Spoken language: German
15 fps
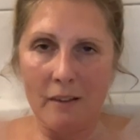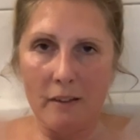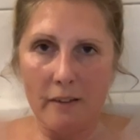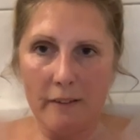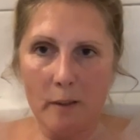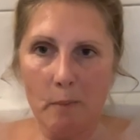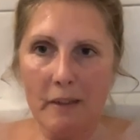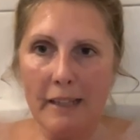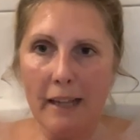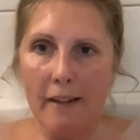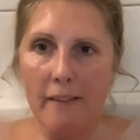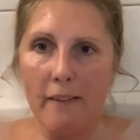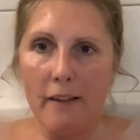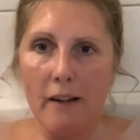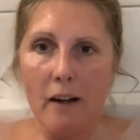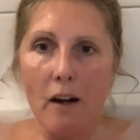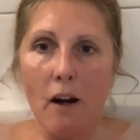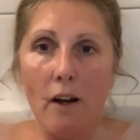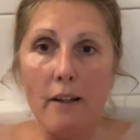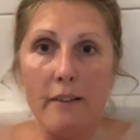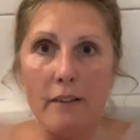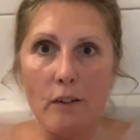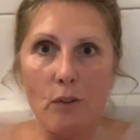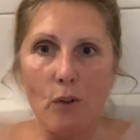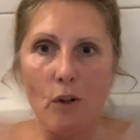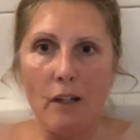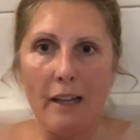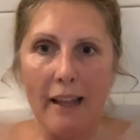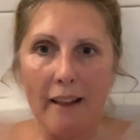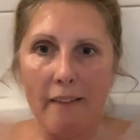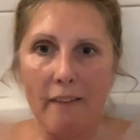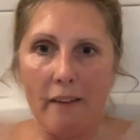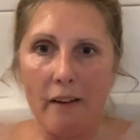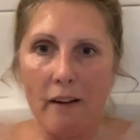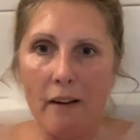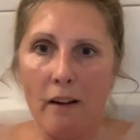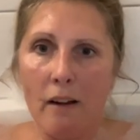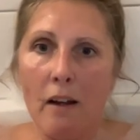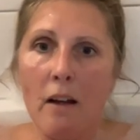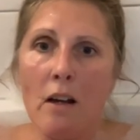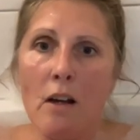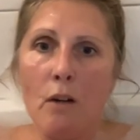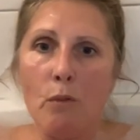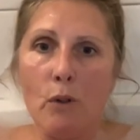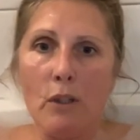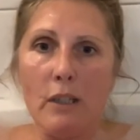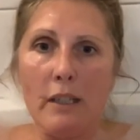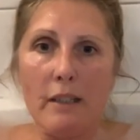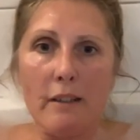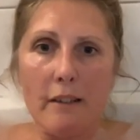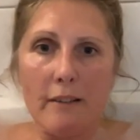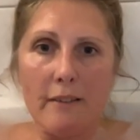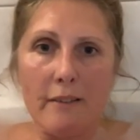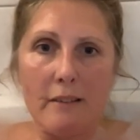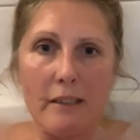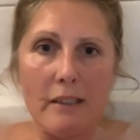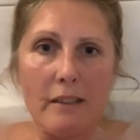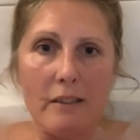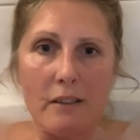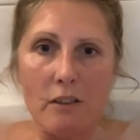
Es gibt Länder, heute noch Länder, wo ihr das nicht